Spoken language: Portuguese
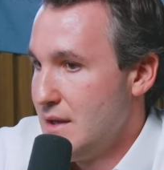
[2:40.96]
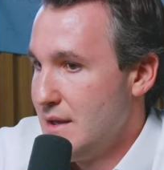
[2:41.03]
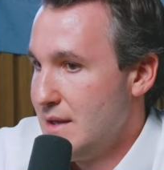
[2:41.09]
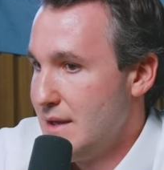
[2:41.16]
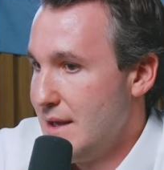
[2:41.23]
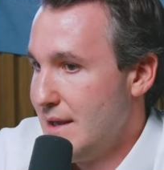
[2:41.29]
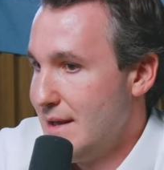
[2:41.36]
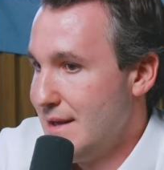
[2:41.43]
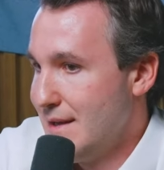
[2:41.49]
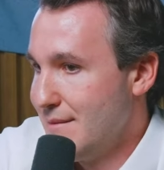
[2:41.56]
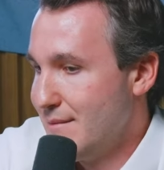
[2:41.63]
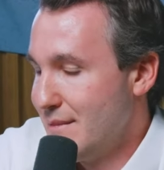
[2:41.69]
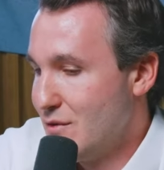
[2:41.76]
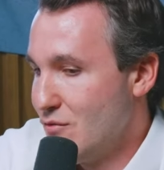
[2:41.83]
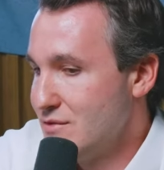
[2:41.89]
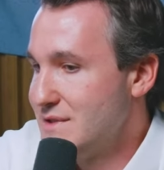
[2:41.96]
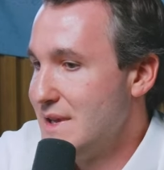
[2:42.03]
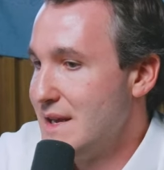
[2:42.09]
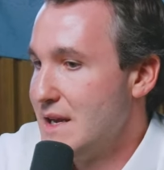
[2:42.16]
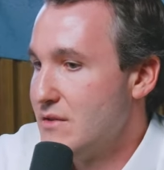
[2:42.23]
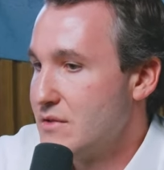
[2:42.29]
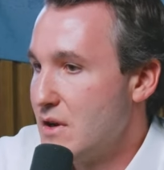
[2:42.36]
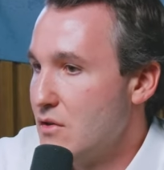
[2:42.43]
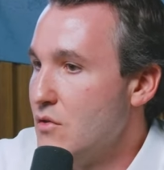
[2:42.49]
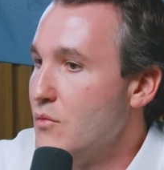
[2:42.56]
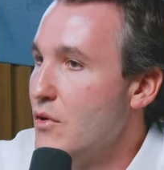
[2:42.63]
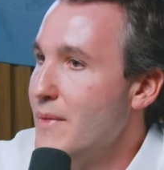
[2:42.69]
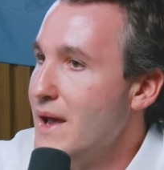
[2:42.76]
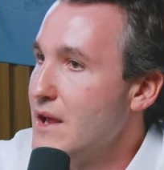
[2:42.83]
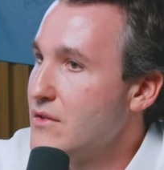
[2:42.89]
E, e, considerando que em algum
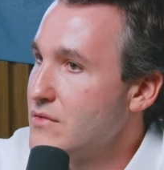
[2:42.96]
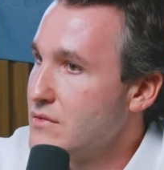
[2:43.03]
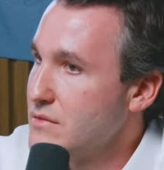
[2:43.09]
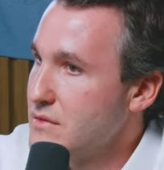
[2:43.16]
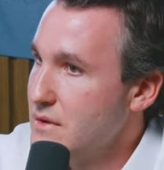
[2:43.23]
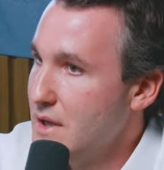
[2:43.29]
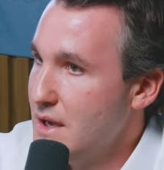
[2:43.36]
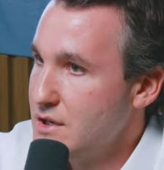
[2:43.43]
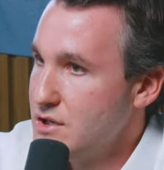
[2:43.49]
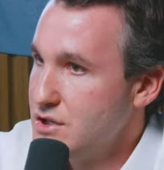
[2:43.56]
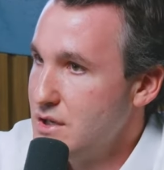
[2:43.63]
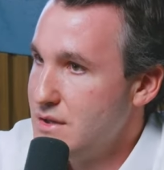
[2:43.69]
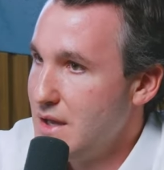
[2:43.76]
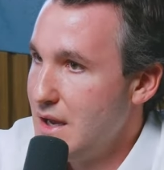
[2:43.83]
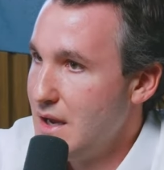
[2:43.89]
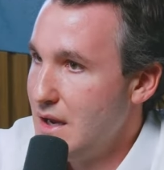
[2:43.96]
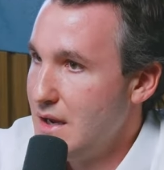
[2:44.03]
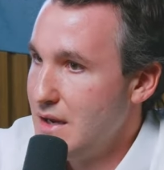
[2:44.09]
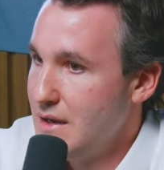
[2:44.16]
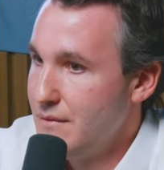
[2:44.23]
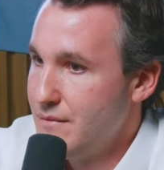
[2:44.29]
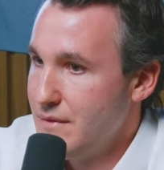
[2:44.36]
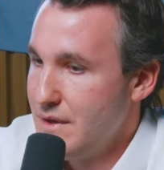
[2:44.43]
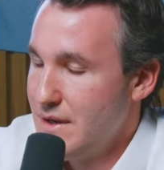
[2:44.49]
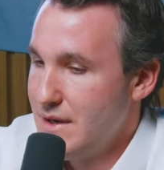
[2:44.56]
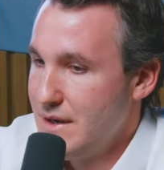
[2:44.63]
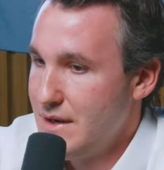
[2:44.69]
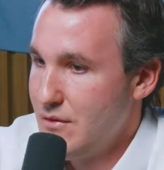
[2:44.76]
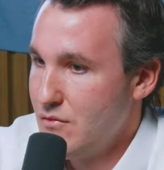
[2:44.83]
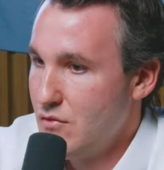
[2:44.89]
momento né, a gente tem ali
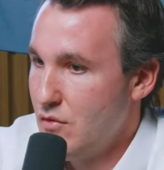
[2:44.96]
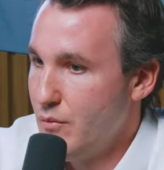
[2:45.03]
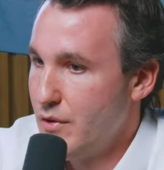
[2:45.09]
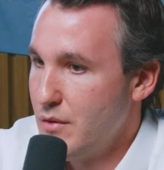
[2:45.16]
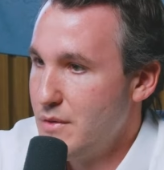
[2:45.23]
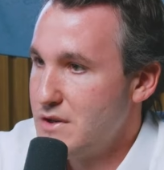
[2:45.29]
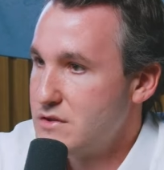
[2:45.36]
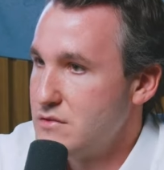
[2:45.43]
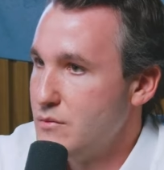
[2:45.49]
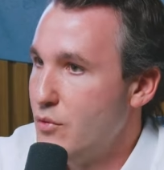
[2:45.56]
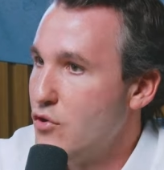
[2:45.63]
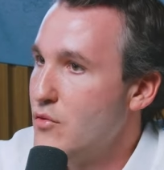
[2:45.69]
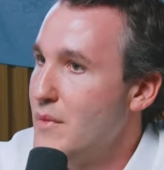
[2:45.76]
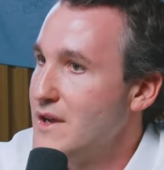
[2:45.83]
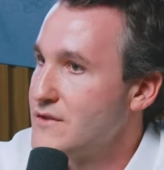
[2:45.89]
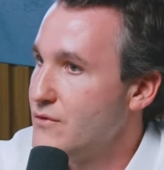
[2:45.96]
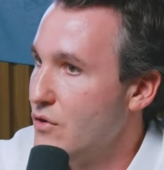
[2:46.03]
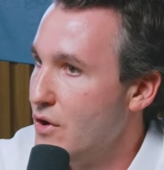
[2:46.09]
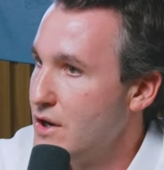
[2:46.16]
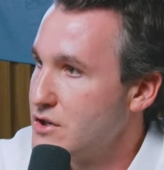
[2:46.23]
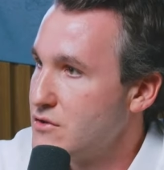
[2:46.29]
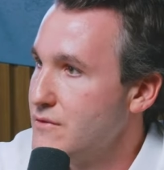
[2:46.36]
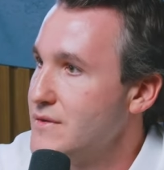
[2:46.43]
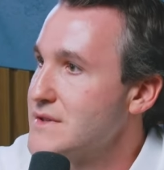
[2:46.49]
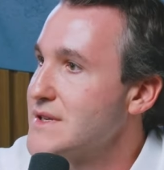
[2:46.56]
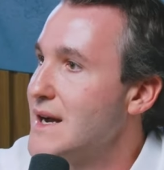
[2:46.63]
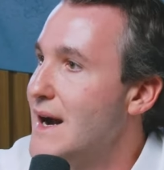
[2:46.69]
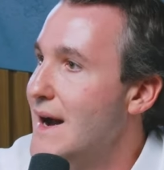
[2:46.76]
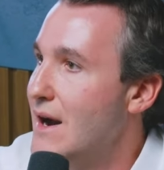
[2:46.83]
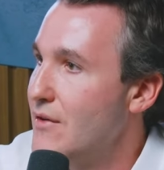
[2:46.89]
uh, um compromisso um pouco mais forte com o
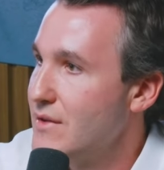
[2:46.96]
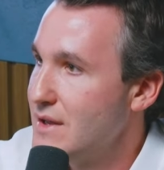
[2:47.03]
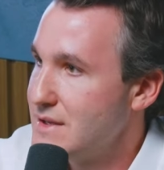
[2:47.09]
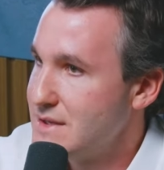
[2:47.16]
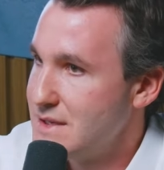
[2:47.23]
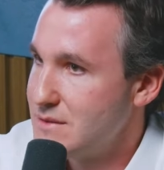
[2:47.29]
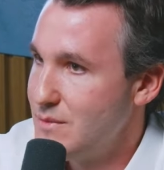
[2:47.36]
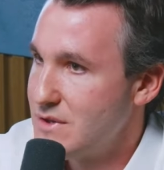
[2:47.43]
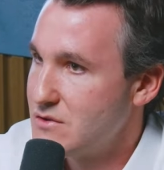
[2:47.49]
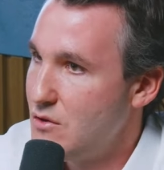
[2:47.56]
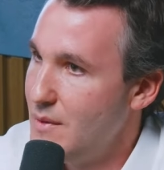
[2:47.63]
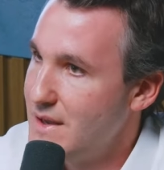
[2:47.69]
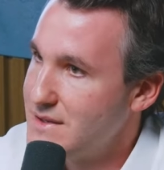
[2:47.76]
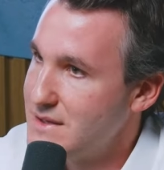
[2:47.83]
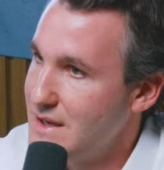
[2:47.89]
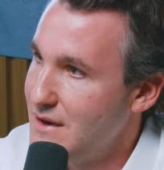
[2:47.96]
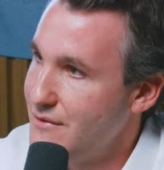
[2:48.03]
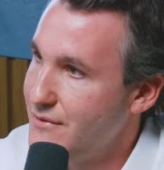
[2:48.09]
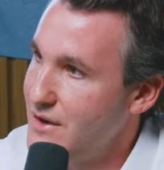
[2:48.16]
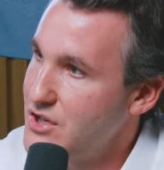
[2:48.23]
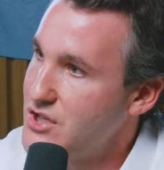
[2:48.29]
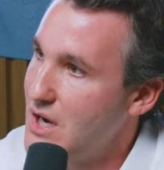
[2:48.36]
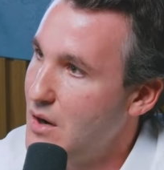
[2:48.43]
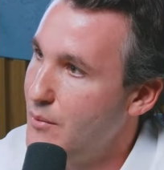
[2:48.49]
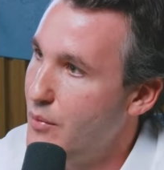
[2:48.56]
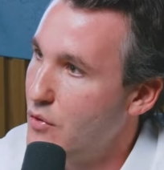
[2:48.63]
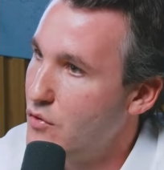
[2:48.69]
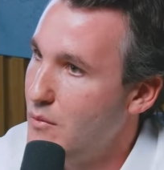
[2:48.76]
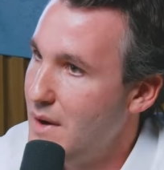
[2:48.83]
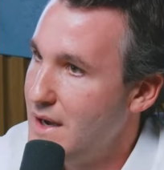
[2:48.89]
fiscal e essas Bs comecem a fechar um
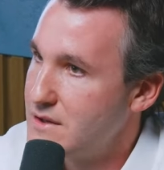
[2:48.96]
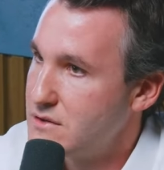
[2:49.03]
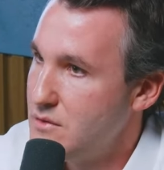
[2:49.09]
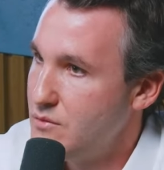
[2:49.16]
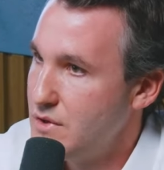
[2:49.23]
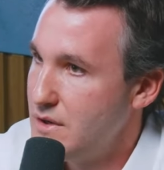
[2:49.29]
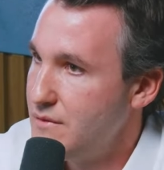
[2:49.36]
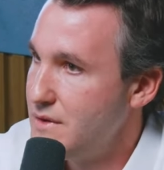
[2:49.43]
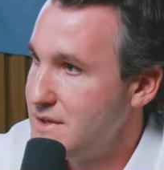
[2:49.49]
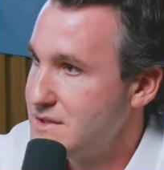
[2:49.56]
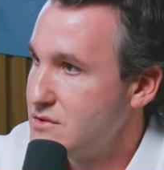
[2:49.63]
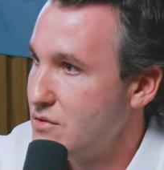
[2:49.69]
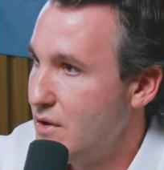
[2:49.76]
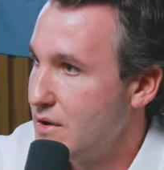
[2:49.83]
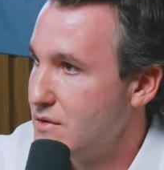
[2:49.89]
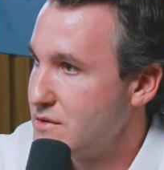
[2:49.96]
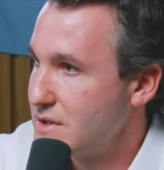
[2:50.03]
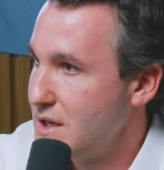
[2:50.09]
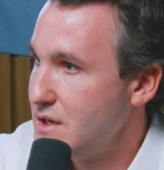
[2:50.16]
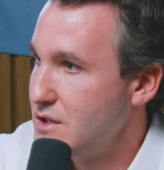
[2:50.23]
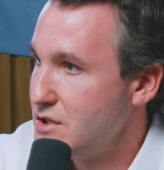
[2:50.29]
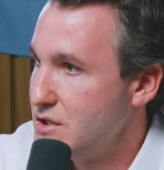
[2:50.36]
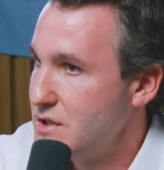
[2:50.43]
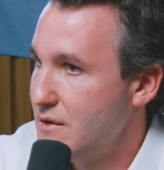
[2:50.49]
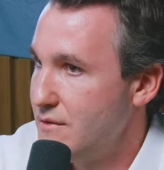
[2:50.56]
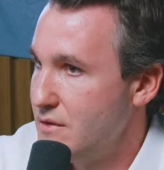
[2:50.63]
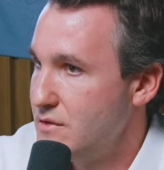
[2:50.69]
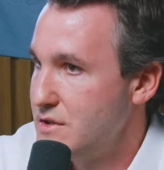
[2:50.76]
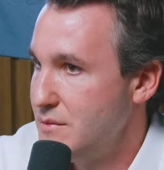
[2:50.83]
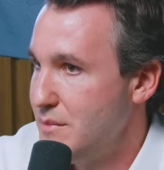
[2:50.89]
pouco mais como níveis históricos que a gente já
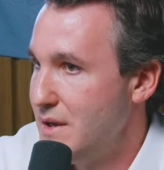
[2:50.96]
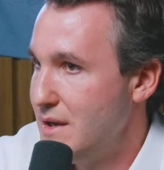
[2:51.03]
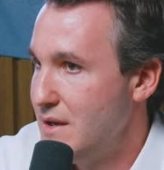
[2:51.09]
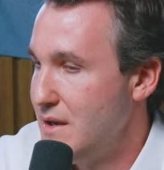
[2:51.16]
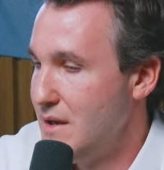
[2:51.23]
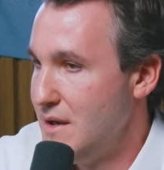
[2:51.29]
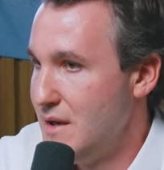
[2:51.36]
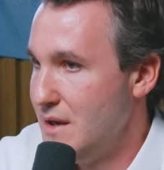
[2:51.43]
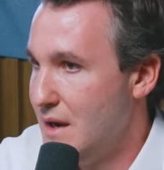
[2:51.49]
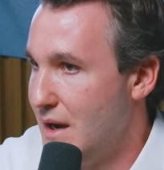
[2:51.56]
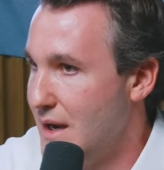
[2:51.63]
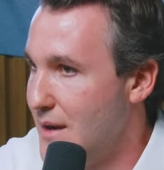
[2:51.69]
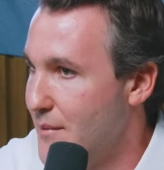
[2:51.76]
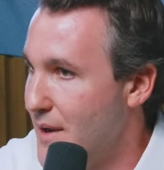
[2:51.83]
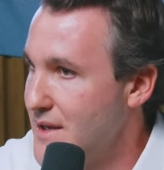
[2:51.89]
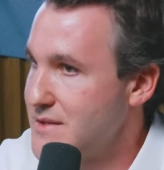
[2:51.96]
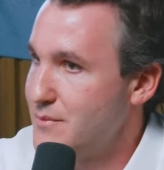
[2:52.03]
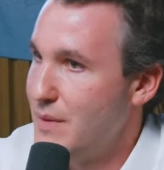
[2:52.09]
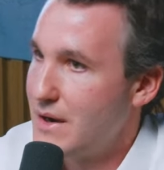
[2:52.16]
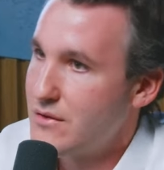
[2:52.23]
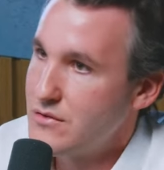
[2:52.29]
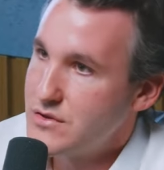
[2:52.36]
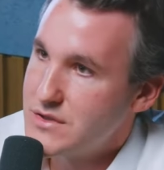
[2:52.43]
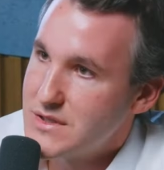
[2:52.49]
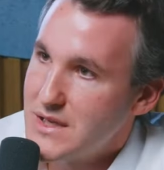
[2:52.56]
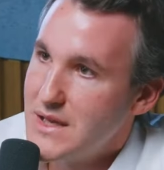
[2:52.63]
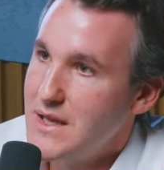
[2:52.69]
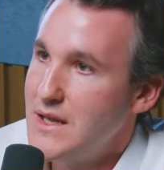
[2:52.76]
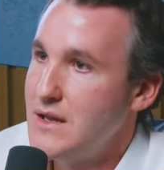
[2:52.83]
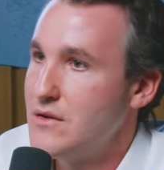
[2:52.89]
viu de B ali mais perto de
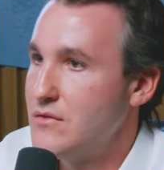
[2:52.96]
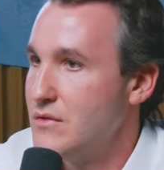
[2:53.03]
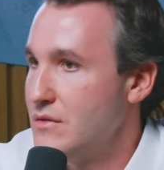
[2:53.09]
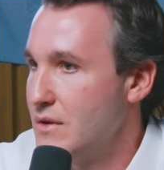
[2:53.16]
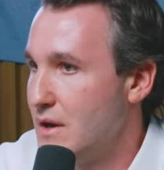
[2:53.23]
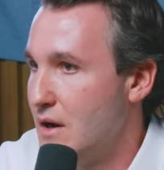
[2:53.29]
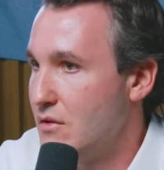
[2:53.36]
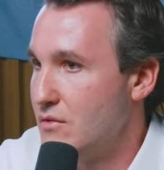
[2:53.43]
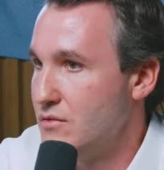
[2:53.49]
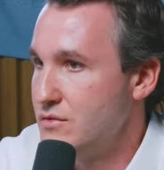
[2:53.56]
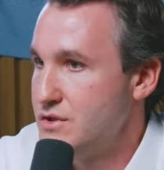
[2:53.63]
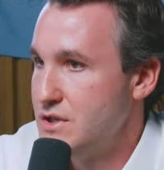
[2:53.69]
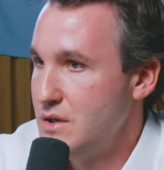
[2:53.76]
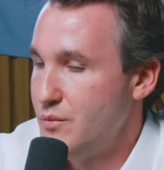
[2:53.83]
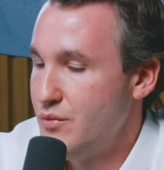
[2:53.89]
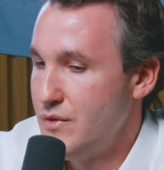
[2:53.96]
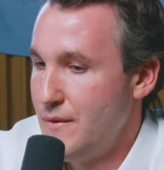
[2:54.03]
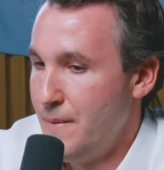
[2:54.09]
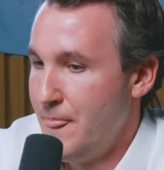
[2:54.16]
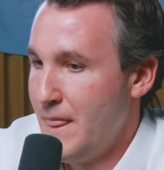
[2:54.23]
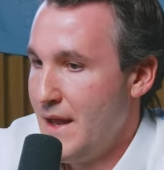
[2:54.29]
5, algo do tipo,